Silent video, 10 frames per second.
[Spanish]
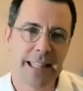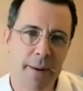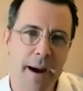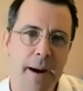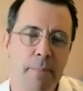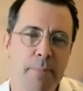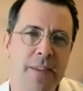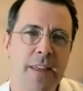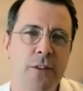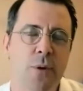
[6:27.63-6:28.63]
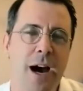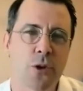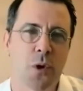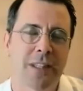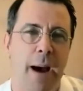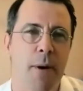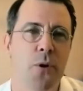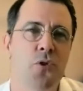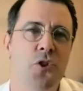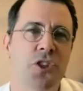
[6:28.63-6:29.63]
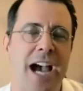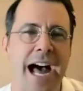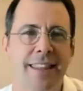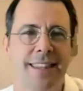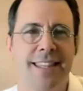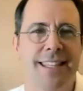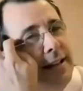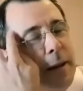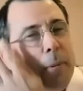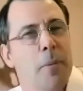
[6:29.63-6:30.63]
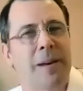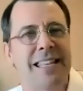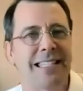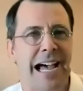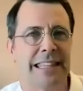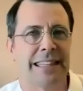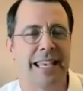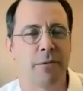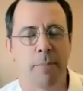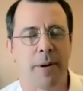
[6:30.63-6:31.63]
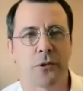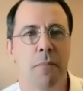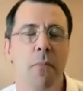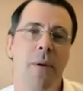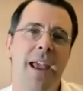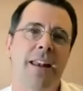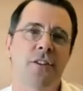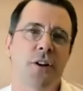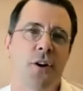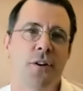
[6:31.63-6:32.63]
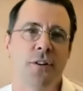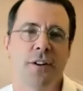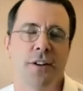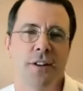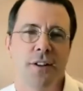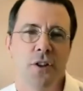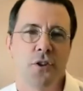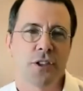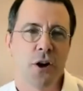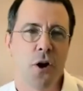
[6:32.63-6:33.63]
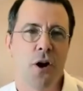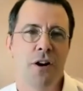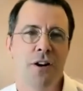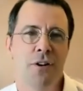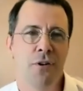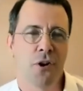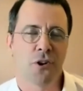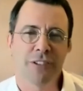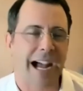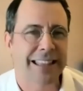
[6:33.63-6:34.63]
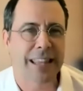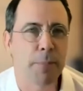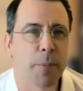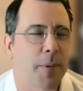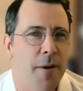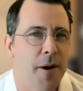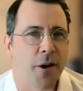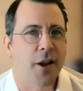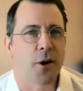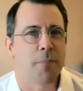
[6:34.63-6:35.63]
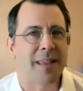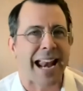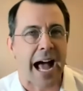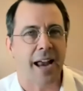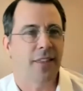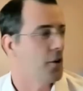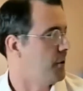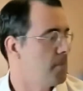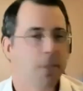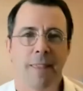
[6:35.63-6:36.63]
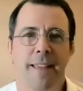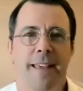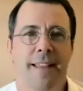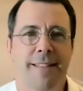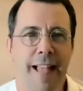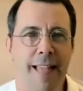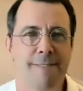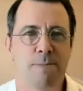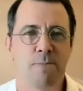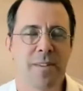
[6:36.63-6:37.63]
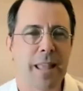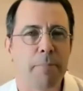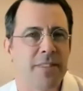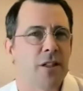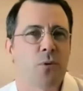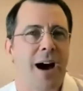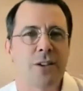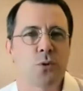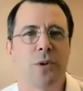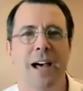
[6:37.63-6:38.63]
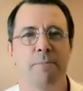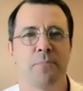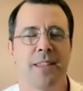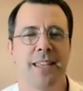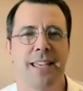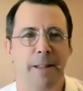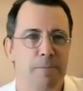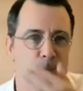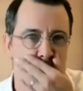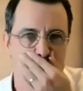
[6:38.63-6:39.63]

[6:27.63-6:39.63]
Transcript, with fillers: que estaba pidiendo ayuda, estábamos en un chat, el tipo es brillante, es una persona muy bien, entonces digo, entonces lo, lo contacté por privado y le digo, mirá, le digo, este, estás pidiendo ayuda y,